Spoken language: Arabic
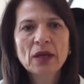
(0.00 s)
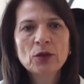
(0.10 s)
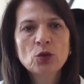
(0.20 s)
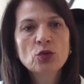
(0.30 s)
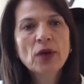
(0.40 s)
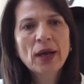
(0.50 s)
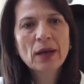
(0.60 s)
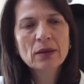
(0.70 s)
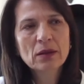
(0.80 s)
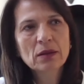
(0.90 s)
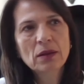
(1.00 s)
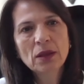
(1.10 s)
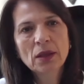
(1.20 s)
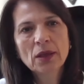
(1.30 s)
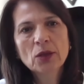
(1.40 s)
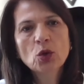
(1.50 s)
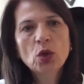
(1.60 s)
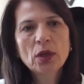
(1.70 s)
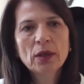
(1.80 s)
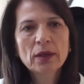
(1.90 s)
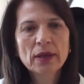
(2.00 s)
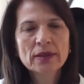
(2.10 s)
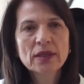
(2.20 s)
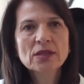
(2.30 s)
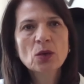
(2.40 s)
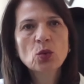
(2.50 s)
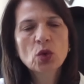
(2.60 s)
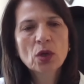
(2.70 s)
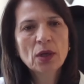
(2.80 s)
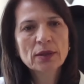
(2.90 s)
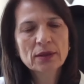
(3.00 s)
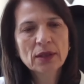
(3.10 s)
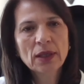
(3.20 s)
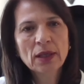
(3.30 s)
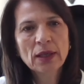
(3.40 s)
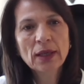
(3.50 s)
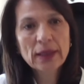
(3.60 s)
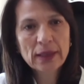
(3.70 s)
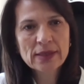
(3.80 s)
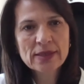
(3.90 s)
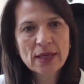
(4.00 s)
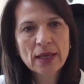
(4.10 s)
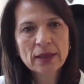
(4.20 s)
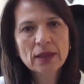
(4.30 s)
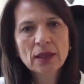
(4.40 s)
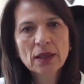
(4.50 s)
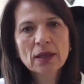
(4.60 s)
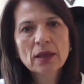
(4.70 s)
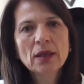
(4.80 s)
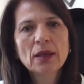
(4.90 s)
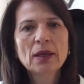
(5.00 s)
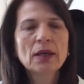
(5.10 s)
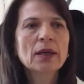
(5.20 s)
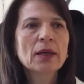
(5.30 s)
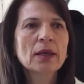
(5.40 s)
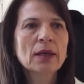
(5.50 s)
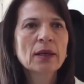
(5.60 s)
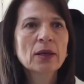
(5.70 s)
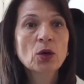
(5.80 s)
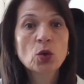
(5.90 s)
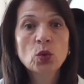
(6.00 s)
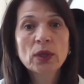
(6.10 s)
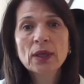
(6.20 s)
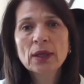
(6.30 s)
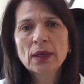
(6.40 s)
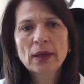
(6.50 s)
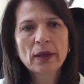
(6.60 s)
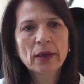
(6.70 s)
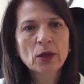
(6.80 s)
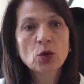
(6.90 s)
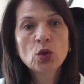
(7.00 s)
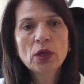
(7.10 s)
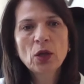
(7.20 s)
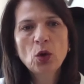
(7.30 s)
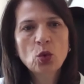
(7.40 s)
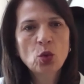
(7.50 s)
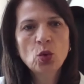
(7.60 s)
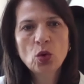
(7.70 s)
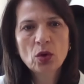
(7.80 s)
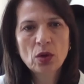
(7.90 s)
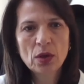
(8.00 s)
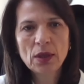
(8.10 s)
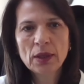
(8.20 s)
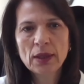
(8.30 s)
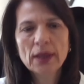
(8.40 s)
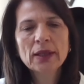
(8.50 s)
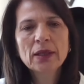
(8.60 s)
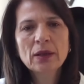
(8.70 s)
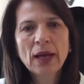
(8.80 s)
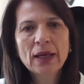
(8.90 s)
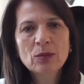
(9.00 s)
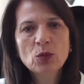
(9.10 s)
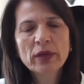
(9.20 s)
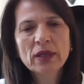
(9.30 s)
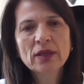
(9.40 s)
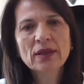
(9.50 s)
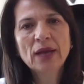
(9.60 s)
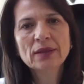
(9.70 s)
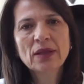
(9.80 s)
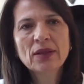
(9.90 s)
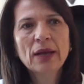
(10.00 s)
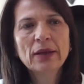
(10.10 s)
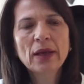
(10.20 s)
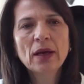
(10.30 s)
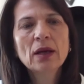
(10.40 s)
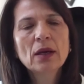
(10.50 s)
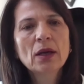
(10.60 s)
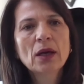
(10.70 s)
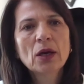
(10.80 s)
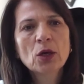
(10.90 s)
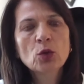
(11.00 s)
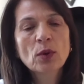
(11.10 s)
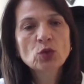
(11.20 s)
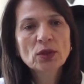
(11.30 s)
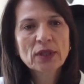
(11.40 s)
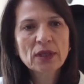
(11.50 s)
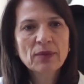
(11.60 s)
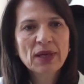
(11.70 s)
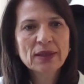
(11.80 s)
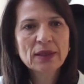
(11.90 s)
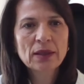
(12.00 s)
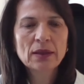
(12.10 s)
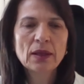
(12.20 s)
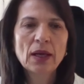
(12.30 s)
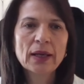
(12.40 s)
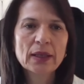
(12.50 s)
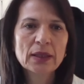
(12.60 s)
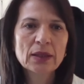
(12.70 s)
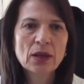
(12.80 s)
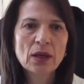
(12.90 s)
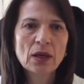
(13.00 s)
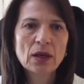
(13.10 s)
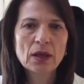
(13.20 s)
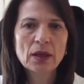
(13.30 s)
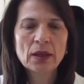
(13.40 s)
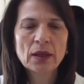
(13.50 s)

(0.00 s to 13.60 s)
النفاق آه، كل التصورات آه، الإنسانية آه، وكل الحقوق اللي العالم ممكن يتحدث عنها وموضوع الإبادة الأخيرة